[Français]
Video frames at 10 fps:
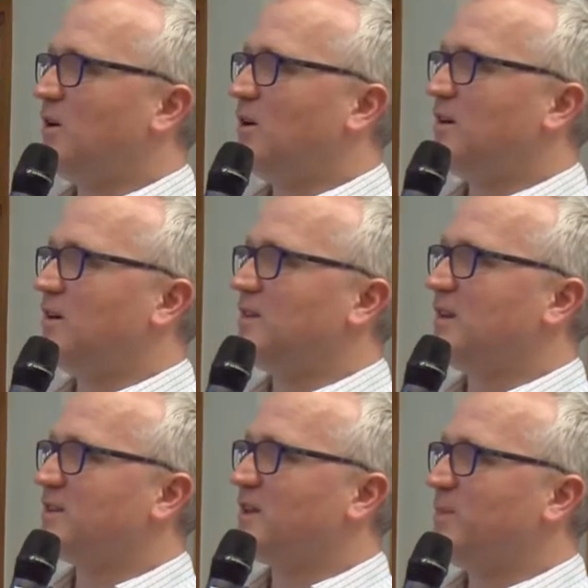euh, dans
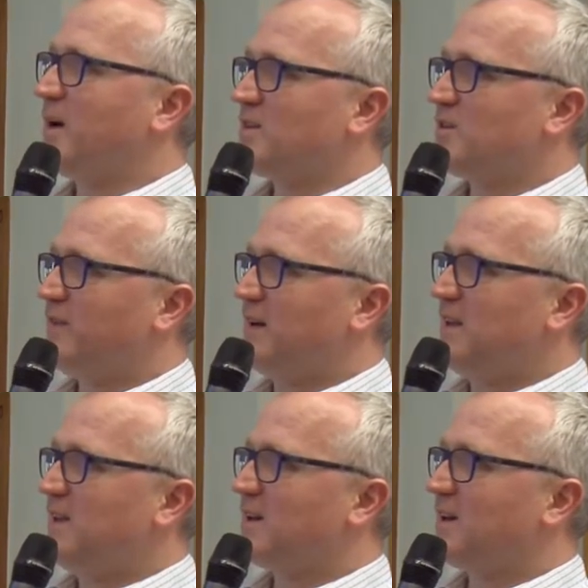cette base, on va
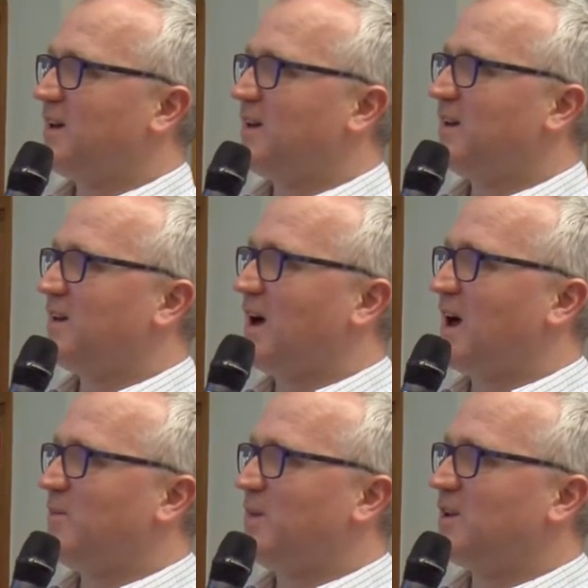lire qu'il euh, y a
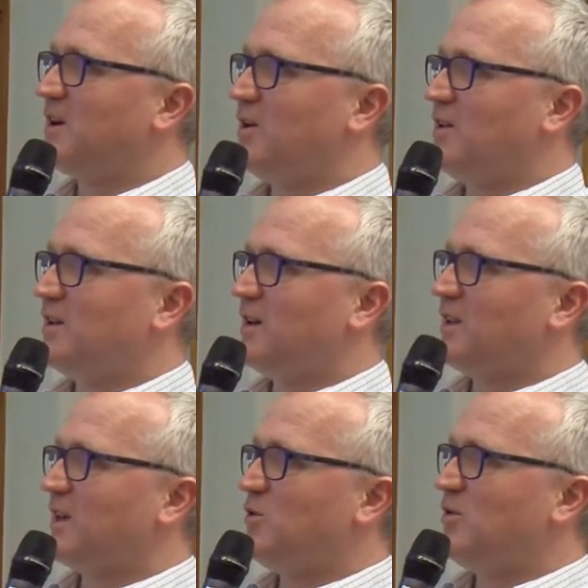un bitcoin qui est
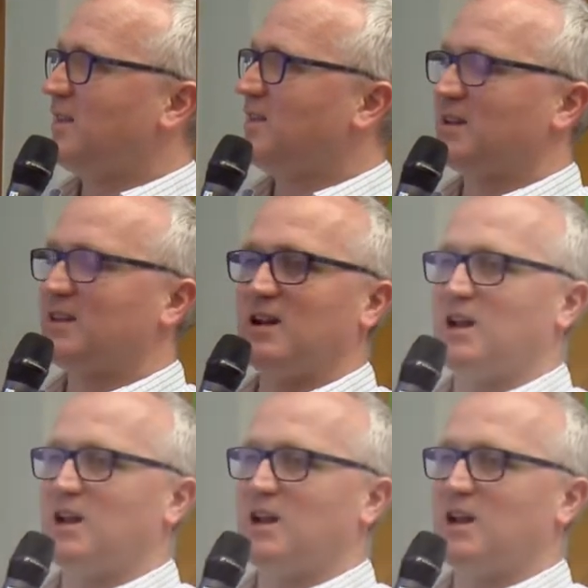attribué à une certaine clé